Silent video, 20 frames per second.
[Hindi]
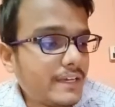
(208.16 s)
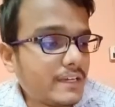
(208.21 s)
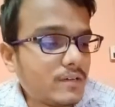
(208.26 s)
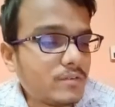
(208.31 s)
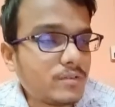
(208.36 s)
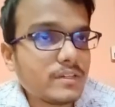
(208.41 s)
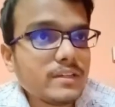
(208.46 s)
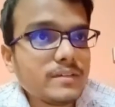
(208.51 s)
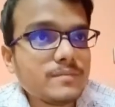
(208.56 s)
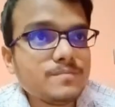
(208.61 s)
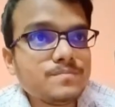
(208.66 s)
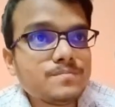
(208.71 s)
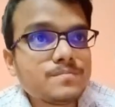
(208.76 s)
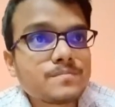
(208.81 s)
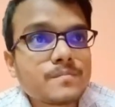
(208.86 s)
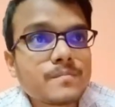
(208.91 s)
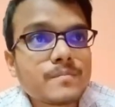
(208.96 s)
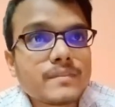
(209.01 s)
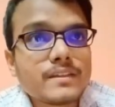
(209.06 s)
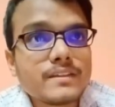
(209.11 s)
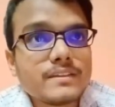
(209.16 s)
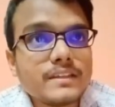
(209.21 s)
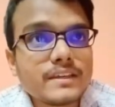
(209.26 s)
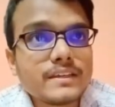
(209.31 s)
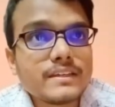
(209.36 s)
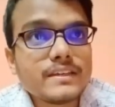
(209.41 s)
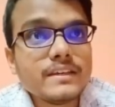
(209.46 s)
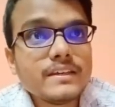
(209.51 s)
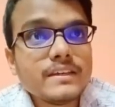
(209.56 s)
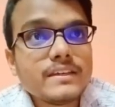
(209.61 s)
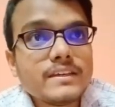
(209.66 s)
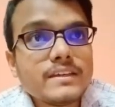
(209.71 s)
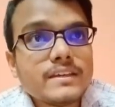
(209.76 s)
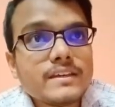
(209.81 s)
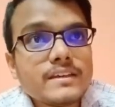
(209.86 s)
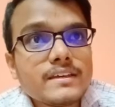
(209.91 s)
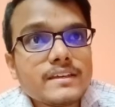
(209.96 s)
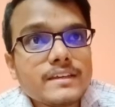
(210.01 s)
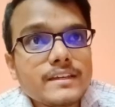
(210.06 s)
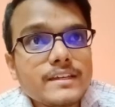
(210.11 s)
रहा हूँ ओके देखिए
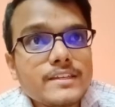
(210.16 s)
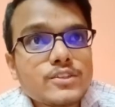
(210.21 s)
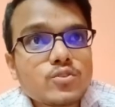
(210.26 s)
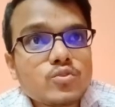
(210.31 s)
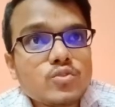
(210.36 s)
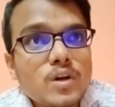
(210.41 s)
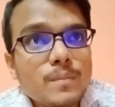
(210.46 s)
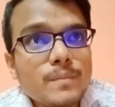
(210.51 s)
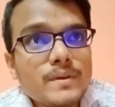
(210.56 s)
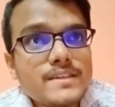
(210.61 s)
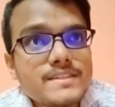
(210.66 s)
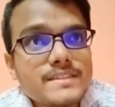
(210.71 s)
इसको आप